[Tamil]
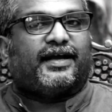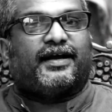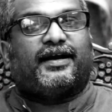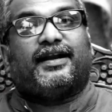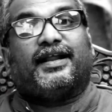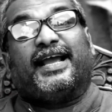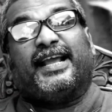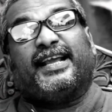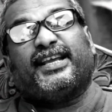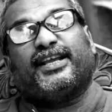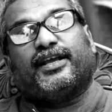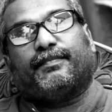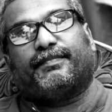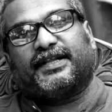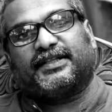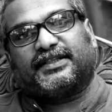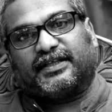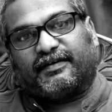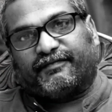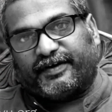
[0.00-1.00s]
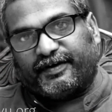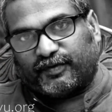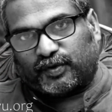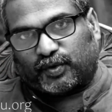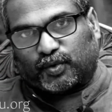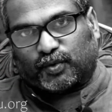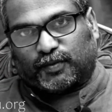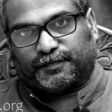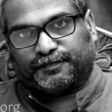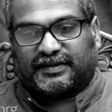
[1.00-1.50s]
நாங்கள் ஐக்கியப்பட
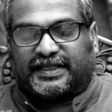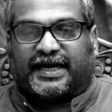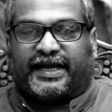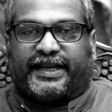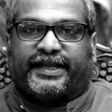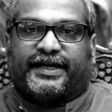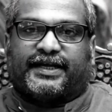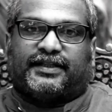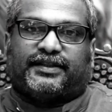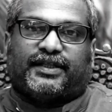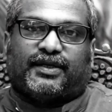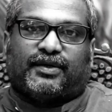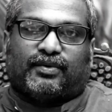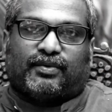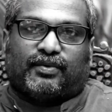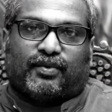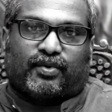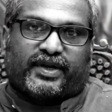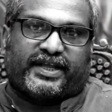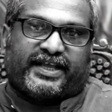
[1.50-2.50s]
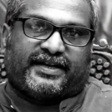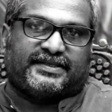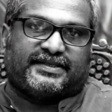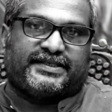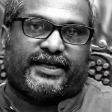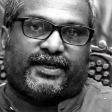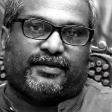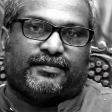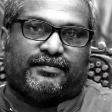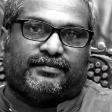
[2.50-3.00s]
தவறிவிட்டோம் தாயகத்தில் ஓர்
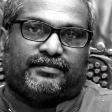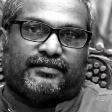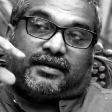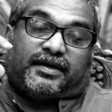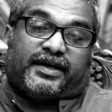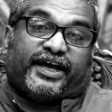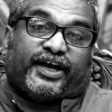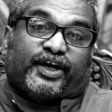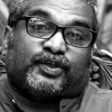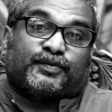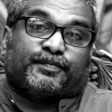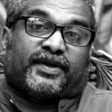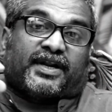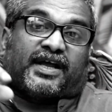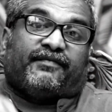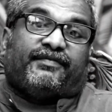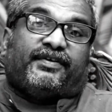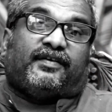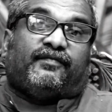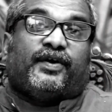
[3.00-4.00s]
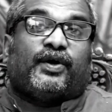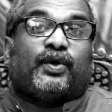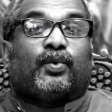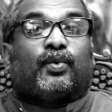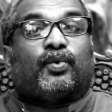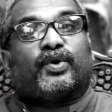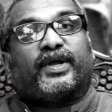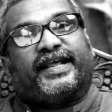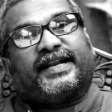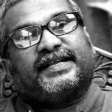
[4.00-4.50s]
அரசியலும் டயஸ்பராவில்
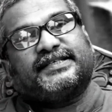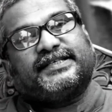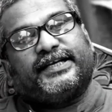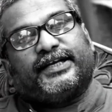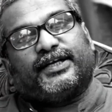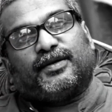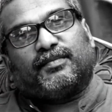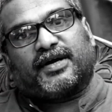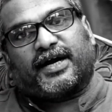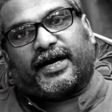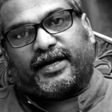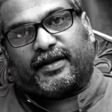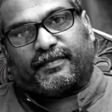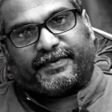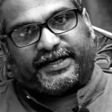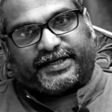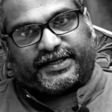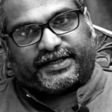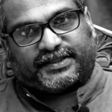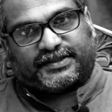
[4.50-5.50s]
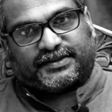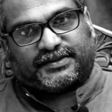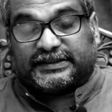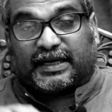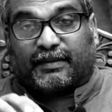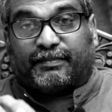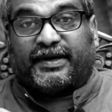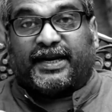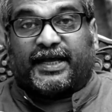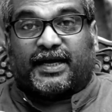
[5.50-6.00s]
வேறோர் அரசியலும் காணப்படுகிறது
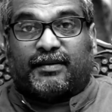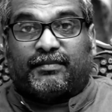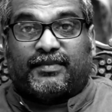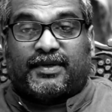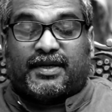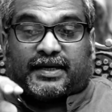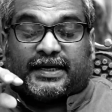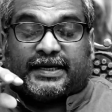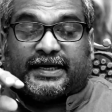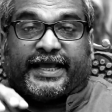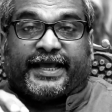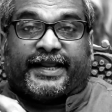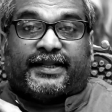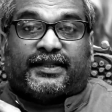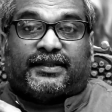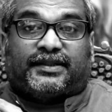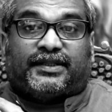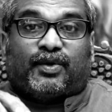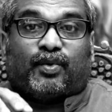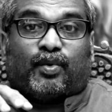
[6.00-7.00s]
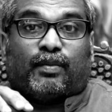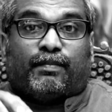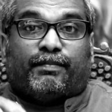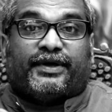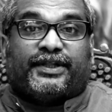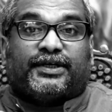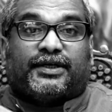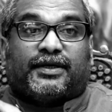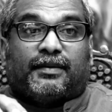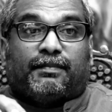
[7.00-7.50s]
தமிழகம் இரண்டாயிரத்தி
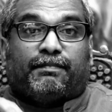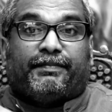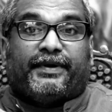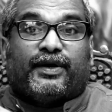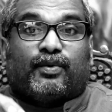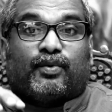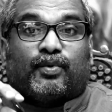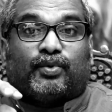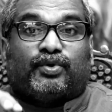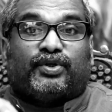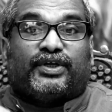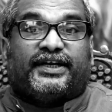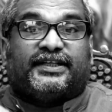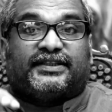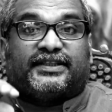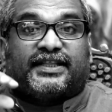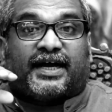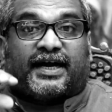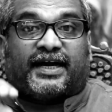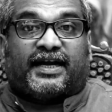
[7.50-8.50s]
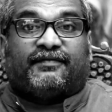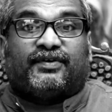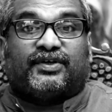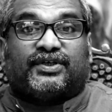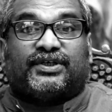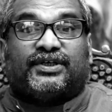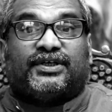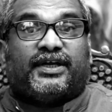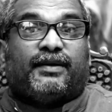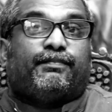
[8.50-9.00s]
ஒன்பதுக்கு பின் கொந்தளித்த
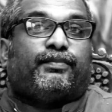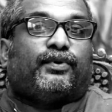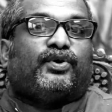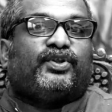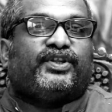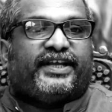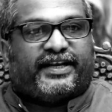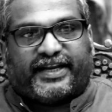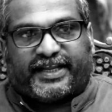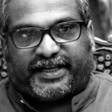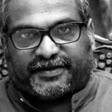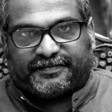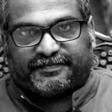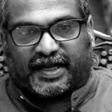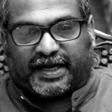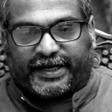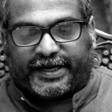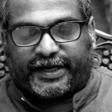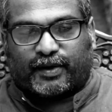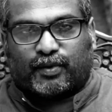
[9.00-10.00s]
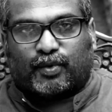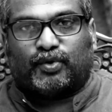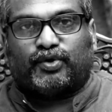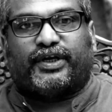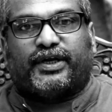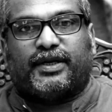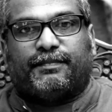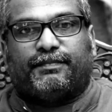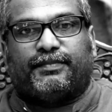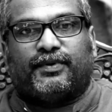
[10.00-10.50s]
அளவுக்கு இப்பொழுது இல்லை அங்கே
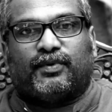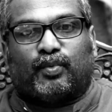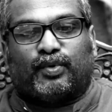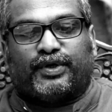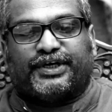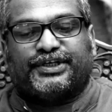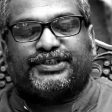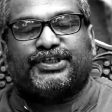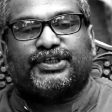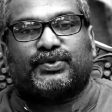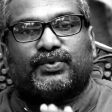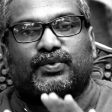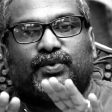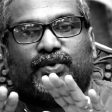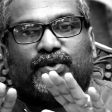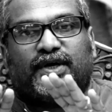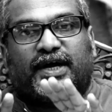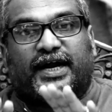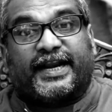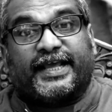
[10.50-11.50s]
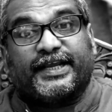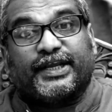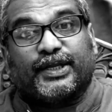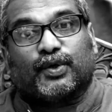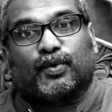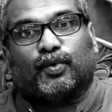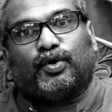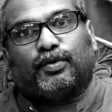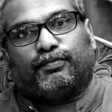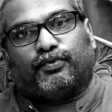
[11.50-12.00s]
கொந்தளிப்பு உணர்ச்சி சூடு அடங்கி
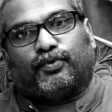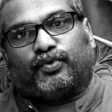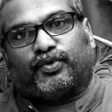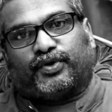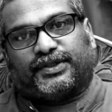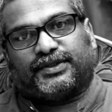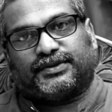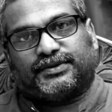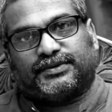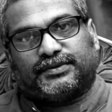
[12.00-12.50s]
கொண்டு போகிறது